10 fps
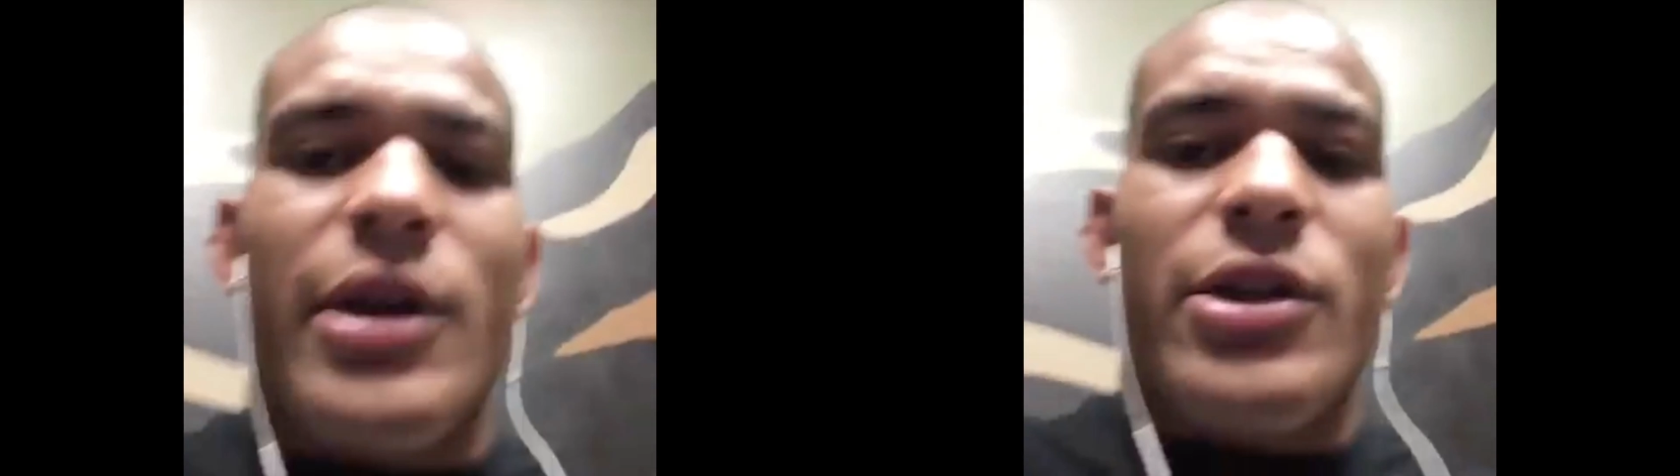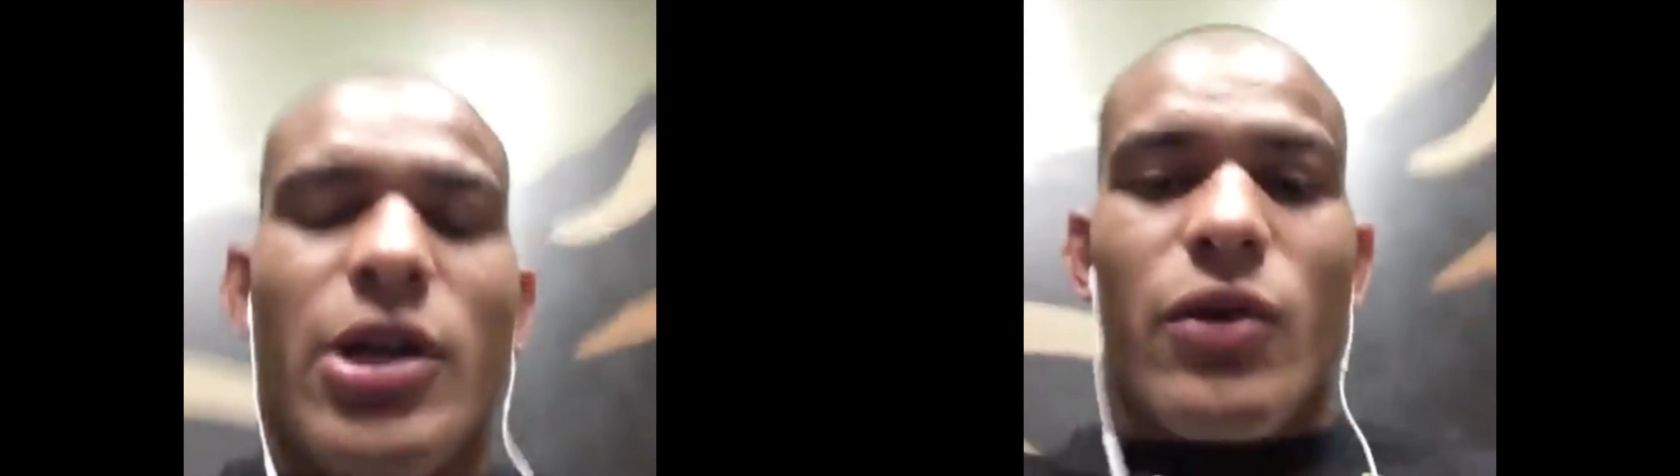
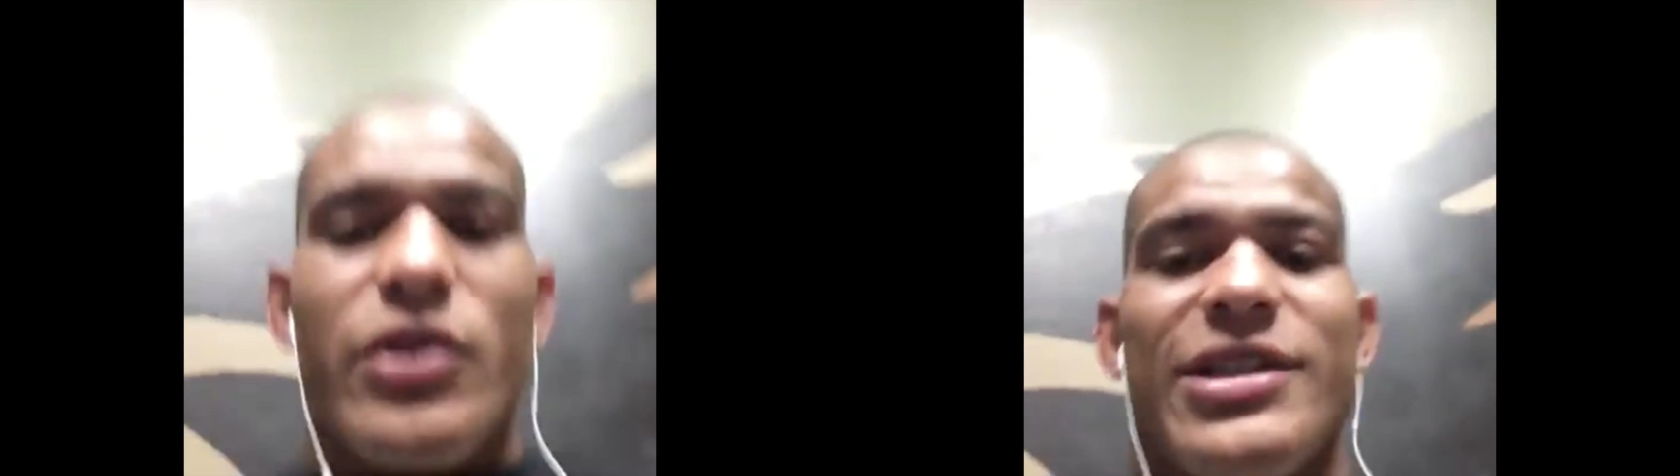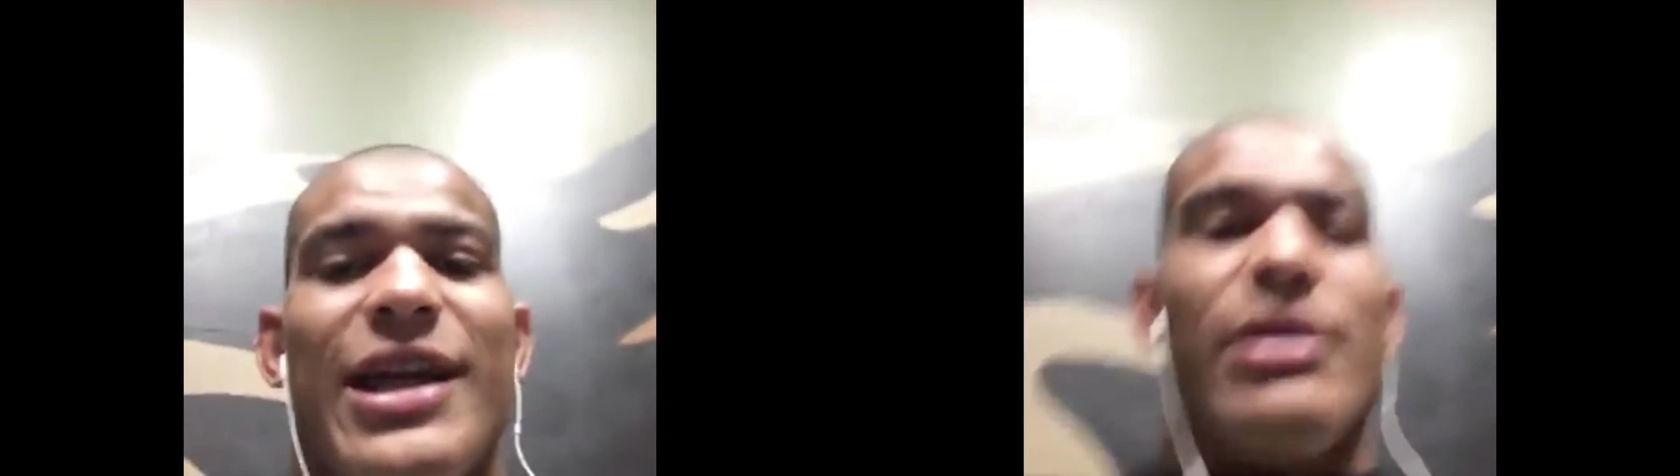de algum
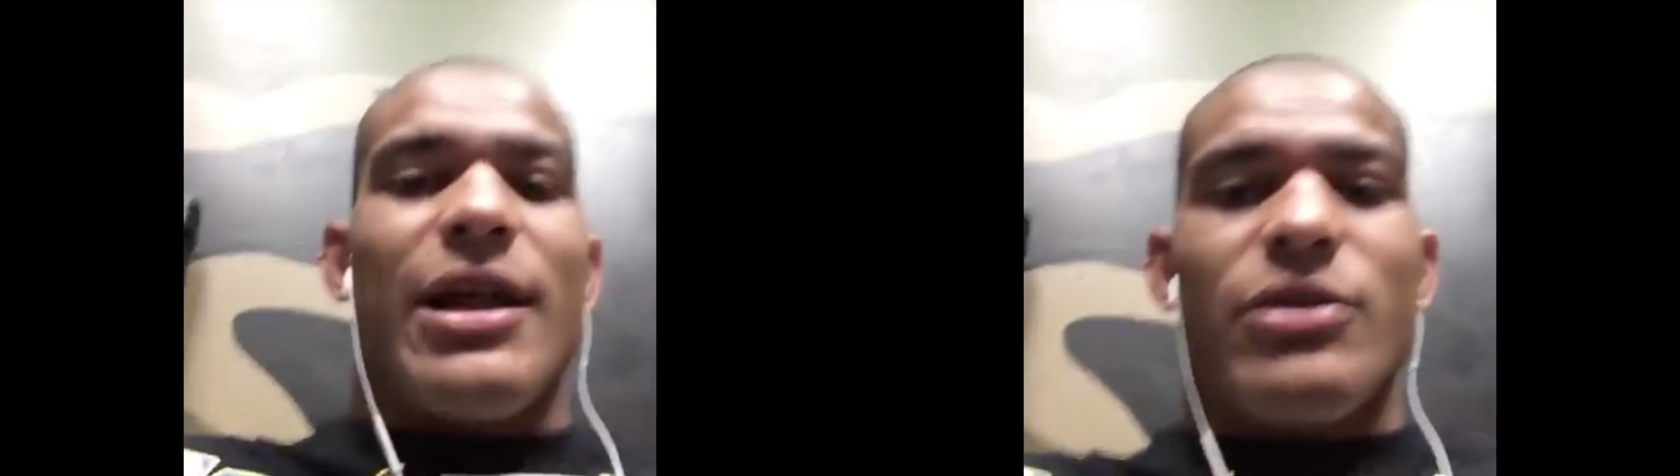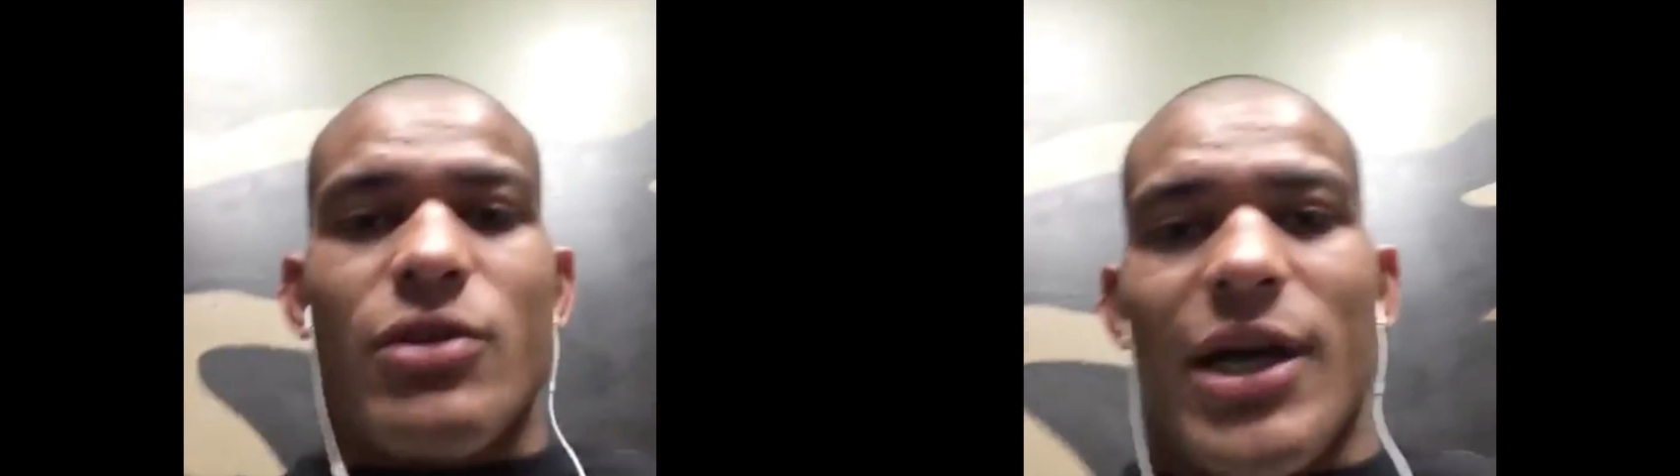estado lá
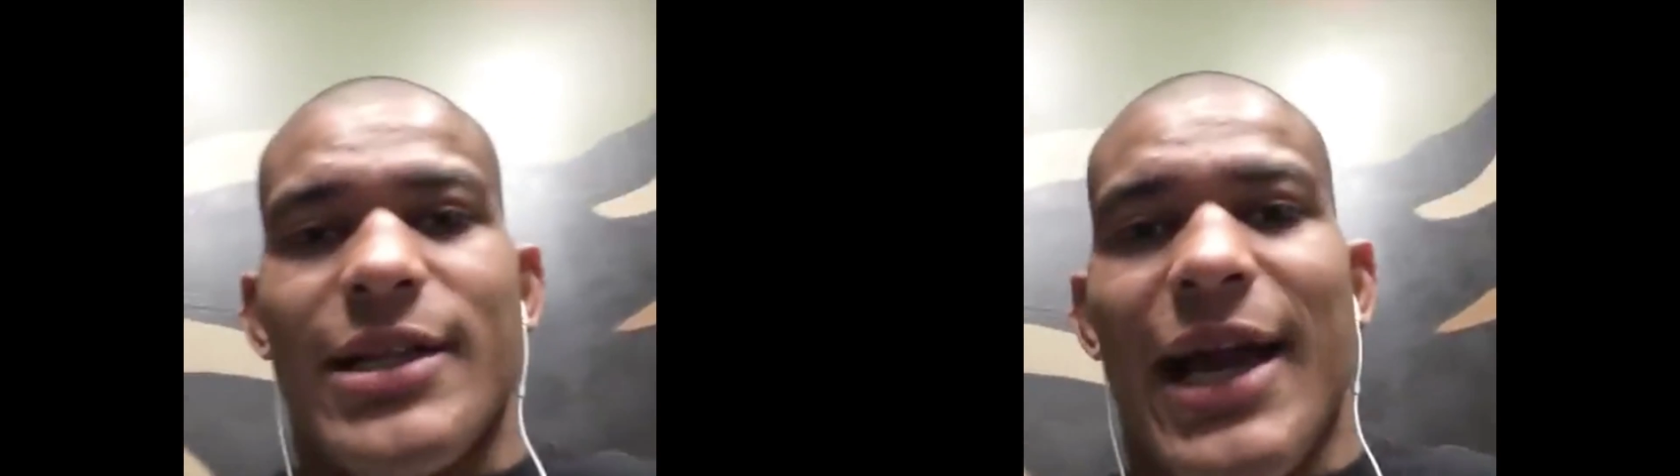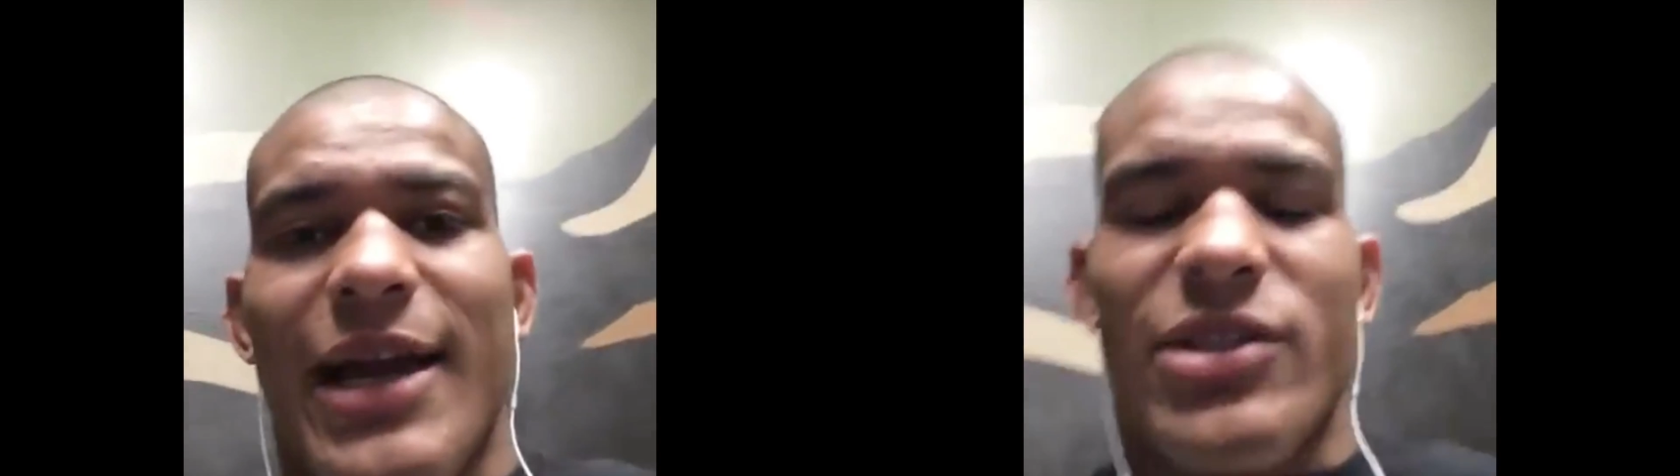do Nordeste,